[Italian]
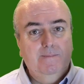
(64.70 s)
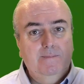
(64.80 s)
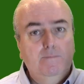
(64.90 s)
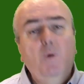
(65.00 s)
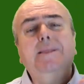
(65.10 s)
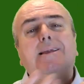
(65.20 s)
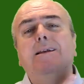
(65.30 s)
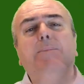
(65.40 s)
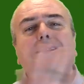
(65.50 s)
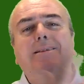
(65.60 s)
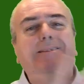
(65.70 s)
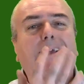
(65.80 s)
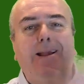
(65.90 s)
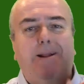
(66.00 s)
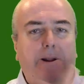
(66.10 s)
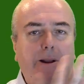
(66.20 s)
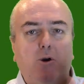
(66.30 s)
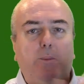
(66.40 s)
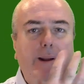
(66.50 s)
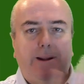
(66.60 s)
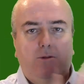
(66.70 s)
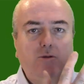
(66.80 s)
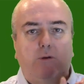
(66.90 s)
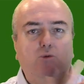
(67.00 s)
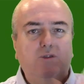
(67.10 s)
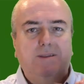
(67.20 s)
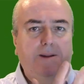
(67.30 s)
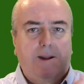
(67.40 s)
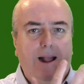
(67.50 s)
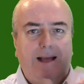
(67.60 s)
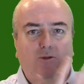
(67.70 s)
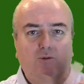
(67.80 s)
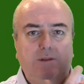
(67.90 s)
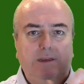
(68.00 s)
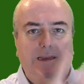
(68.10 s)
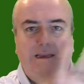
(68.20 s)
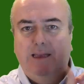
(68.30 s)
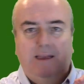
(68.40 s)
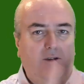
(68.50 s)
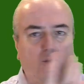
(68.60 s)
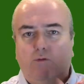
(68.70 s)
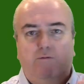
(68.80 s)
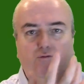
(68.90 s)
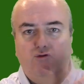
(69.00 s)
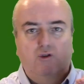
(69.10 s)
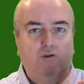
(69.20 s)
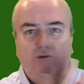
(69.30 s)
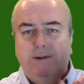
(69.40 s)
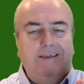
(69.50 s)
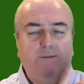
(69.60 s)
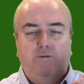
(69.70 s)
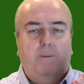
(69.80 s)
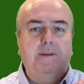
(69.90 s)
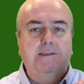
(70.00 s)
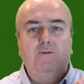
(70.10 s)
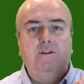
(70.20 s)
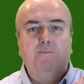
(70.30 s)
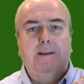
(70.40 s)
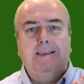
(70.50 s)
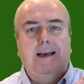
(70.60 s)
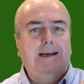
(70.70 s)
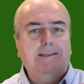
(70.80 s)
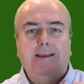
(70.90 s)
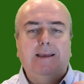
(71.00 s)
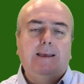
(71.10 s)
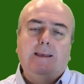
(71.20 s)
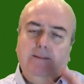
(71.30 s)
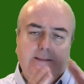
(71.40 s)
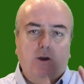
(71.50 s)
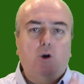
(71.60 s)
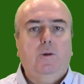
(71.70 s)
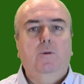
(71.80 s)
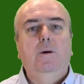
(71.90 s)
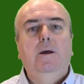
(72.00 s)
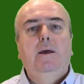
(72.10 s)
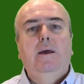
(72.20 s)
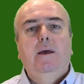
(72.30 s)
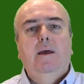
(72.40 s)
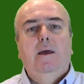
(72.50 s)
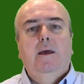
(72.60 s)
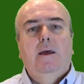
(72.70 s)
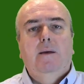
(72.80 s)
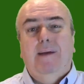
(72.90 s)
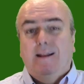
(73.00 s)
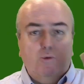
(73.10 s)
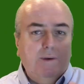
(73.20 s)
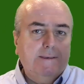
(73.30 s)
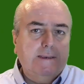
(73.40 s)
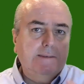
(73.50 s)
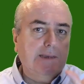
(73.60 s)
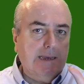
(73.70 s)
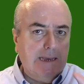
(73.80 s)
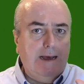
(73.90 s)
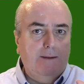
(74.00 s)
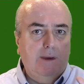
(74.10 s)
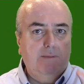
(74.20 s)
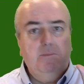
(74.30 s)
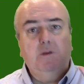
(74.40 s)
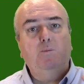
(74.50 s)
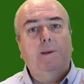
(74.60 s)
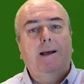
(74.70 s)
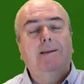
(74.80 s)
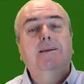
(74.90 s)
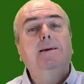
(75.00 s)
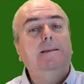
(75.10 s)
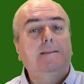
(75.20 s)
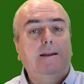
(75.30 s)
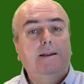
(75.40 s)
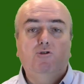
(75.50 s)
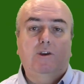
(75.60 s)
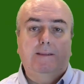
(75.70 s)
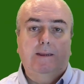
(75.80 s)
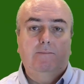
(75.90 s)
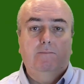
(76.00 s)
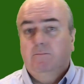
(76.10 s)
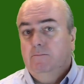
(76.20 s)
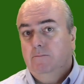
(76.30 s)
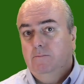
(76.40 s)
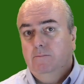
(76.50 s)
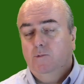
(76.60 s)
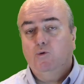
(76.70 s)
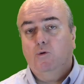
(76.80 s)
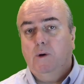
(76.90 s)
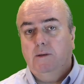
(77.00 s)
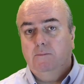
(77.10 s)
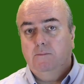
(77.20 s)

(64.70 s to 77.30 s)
Momentaneamente sei ricoperto da uno strato di confusione, di informazioni sbagliate, d'accordo? Ma la tua essenza è calma, ispirata, intelligente. Tutto qua.